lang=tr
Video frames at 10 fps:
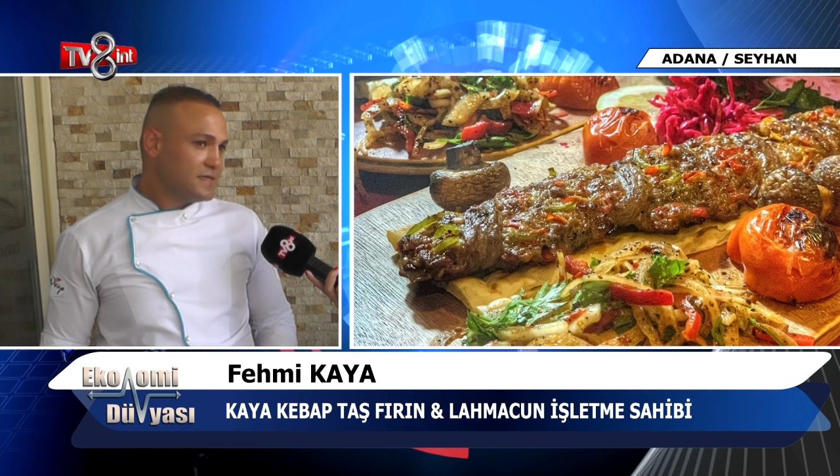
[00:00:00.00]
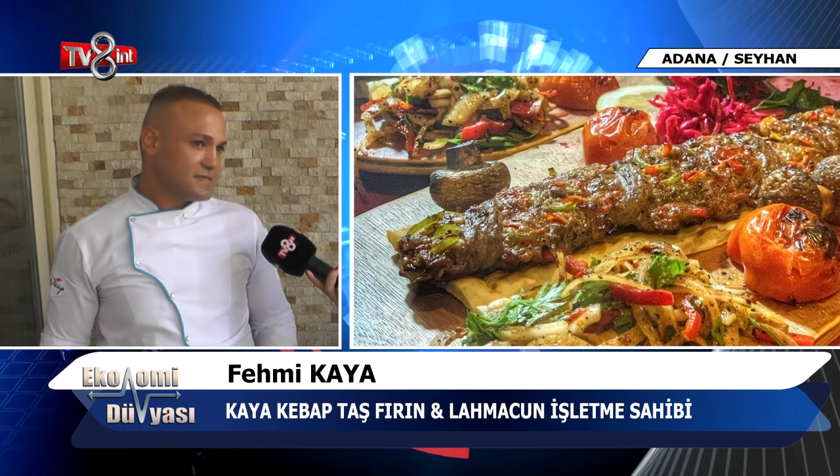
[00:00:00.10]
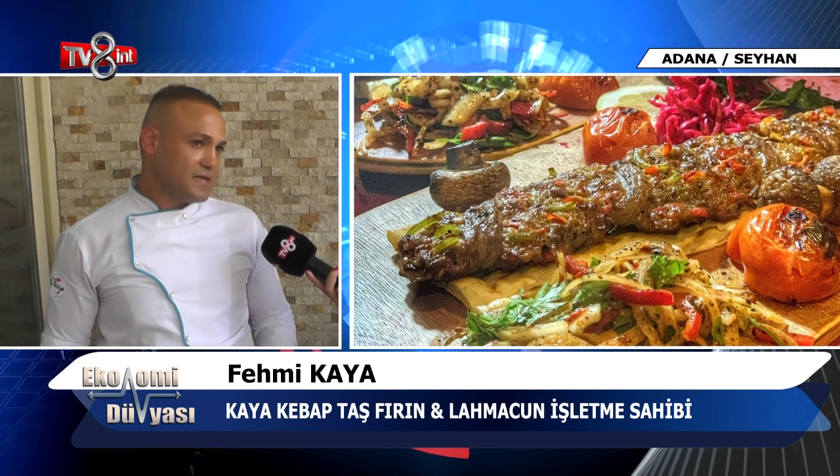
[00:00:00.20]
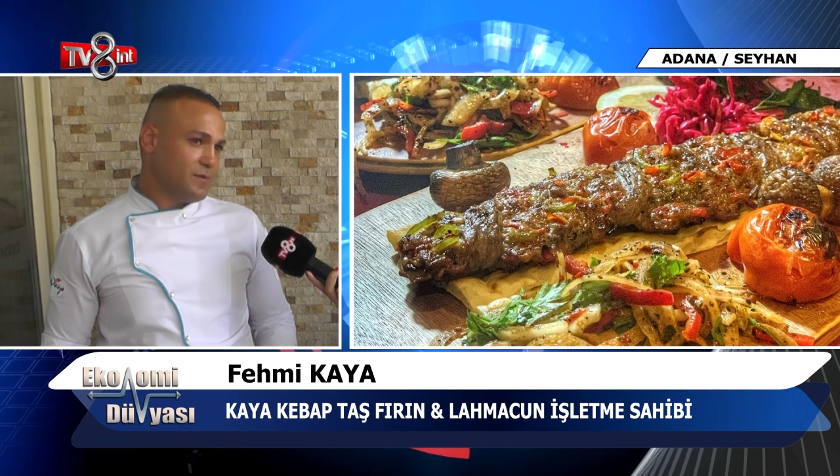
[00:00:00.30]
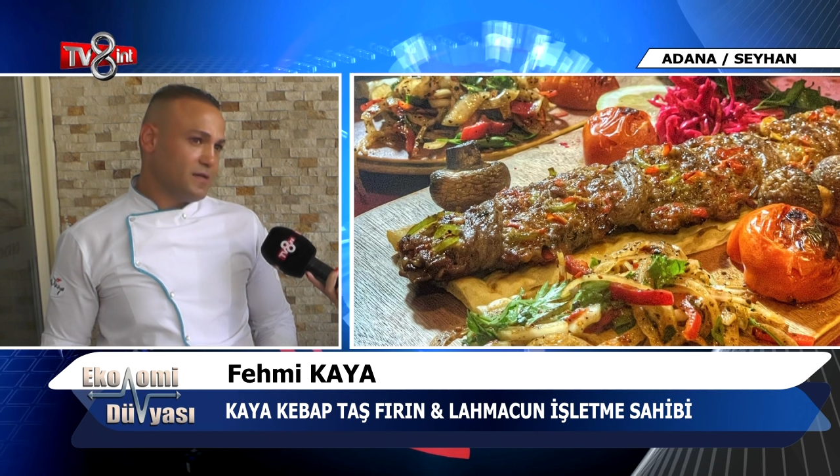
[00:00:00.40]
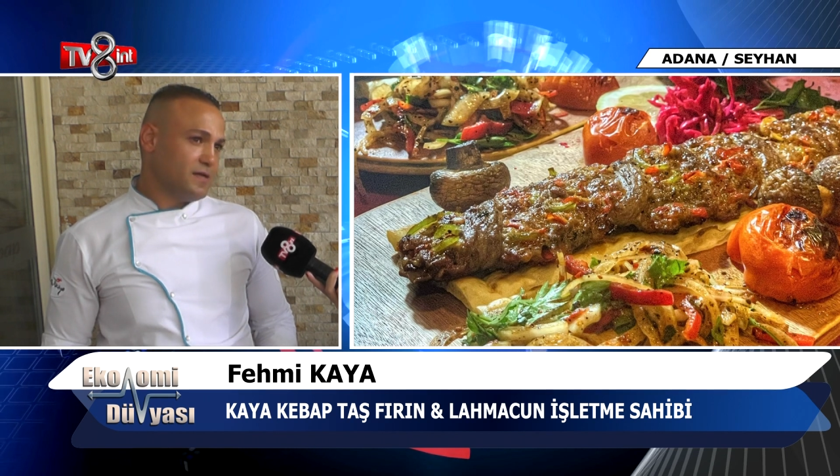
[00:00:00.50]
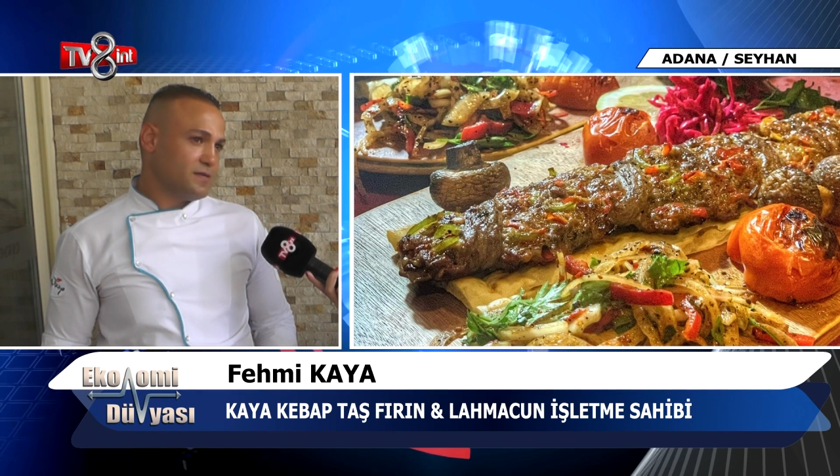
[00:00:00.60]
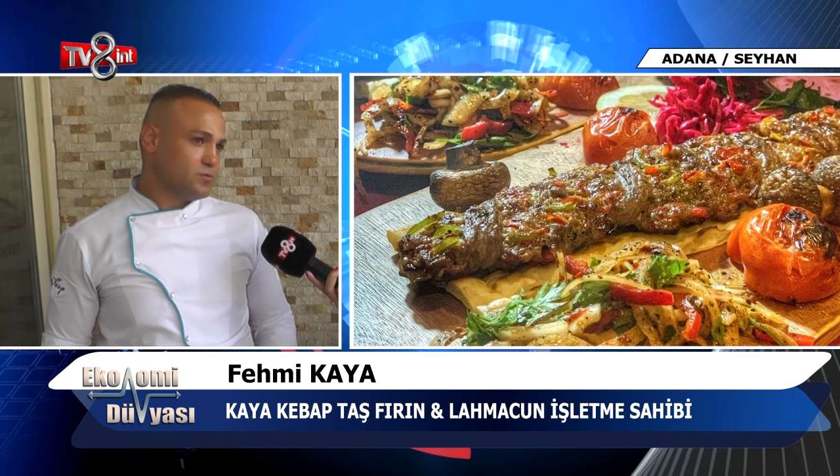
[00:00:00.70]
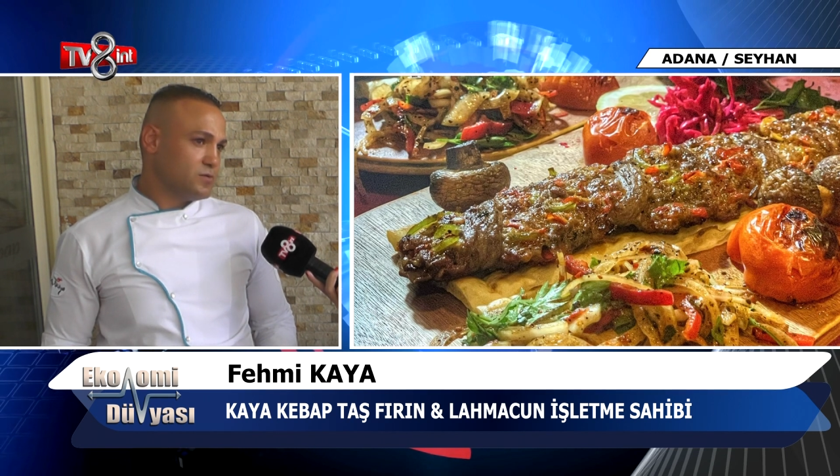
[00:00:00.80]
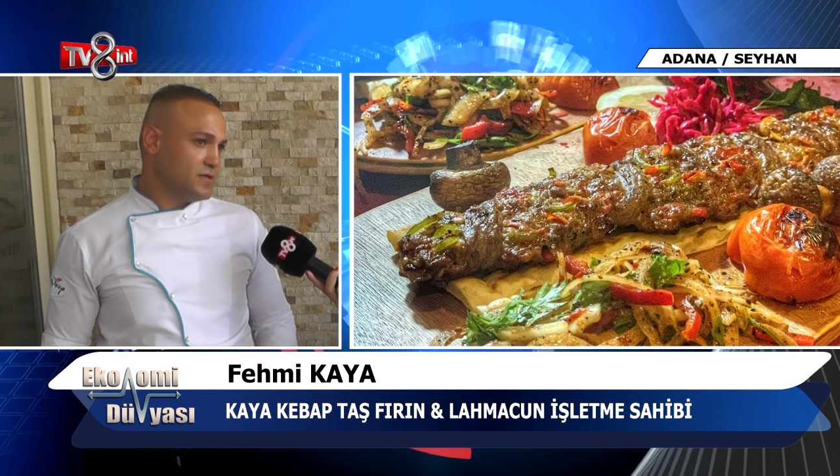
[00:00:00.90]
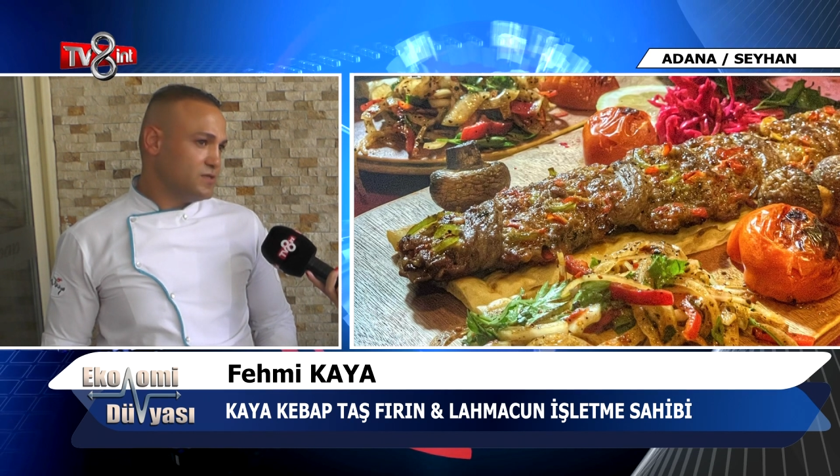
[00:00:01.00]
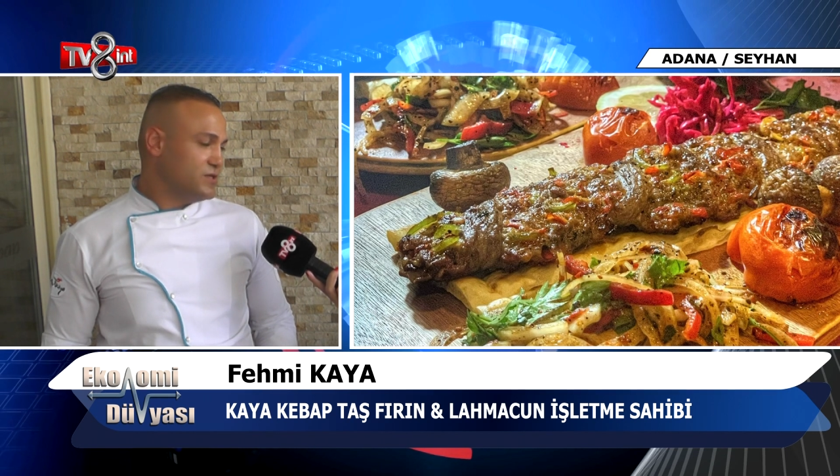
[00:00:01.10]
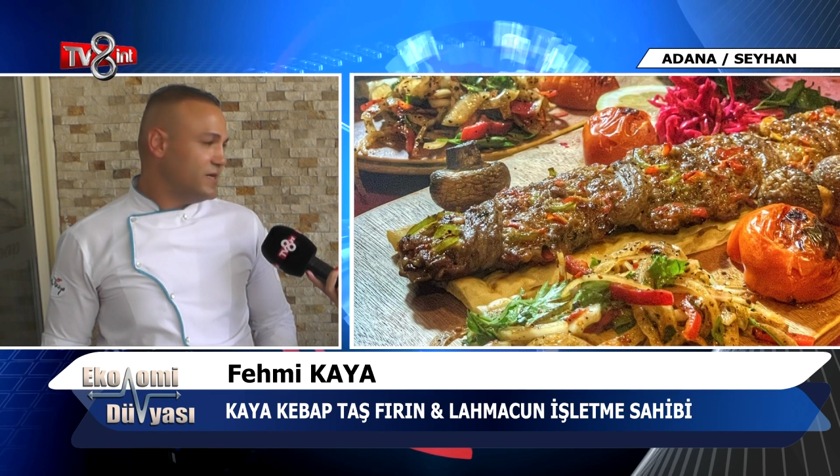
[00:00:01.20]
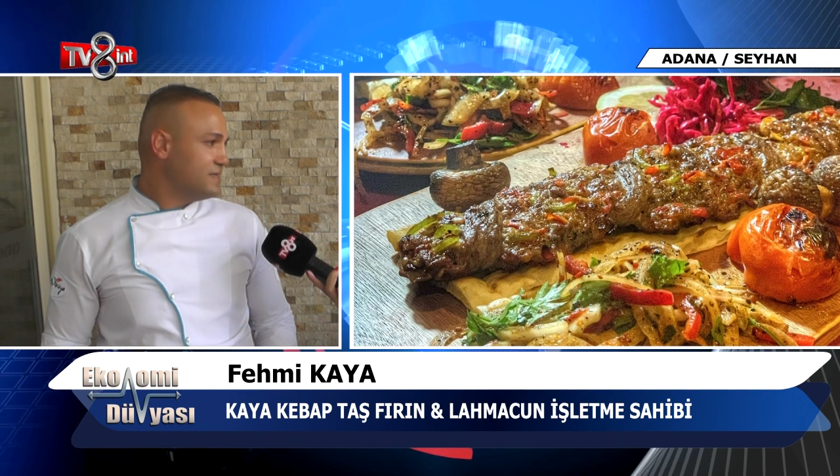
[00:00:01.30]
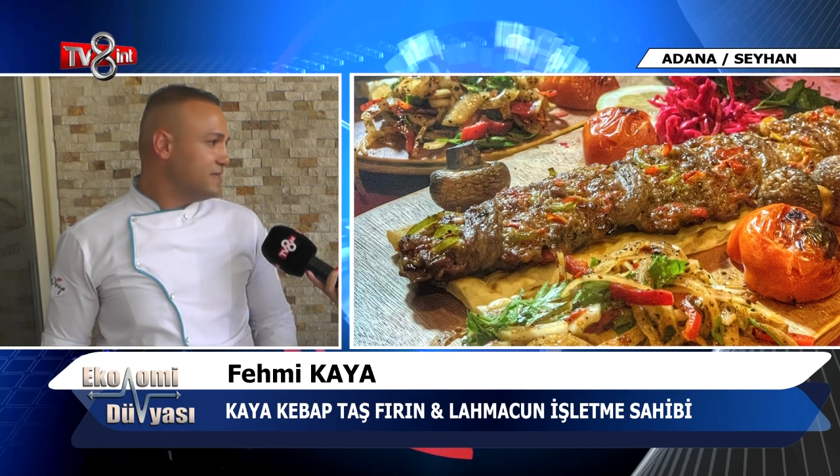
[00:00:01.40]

Sabahları burada ciğer